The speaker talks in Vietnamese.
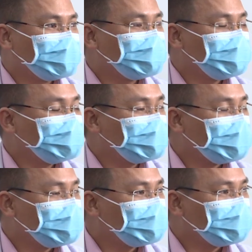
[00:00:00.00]
chăm sóc
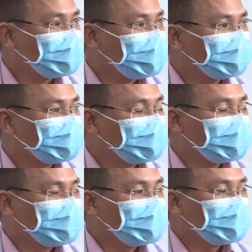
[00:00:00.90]
da cho em bé
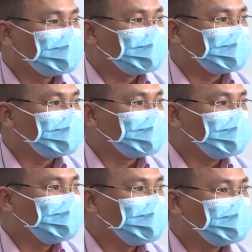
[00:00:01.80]
thì
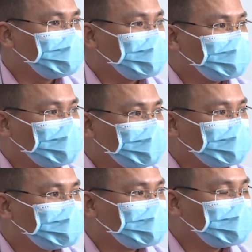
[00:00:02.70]
đối với những trường hợp mà